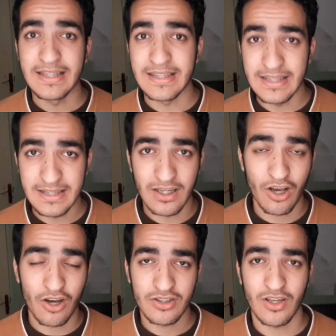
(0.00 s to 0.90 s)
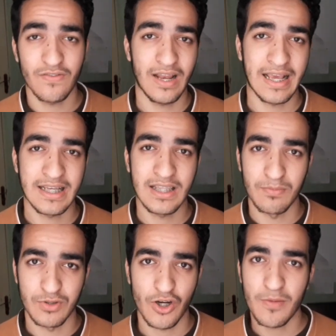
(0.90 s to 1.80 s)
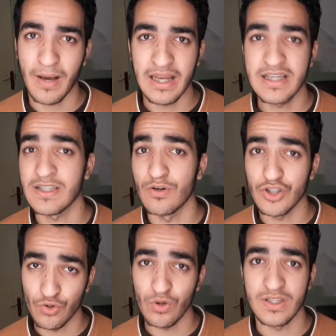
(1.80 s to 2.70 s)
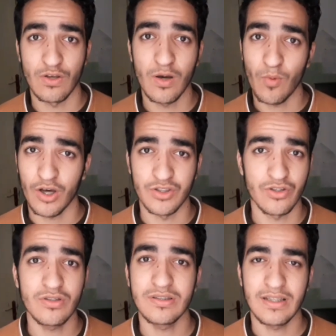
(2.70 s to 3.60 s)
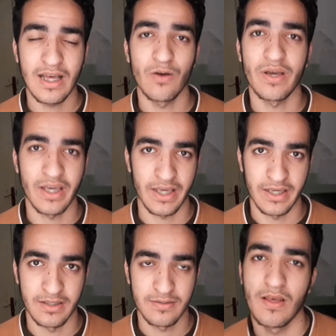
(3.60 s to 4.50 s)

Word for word: تنتج اكتر في الحاجات اللي متراكمه عليك سواء شغل سواء محاضرات او ايا كان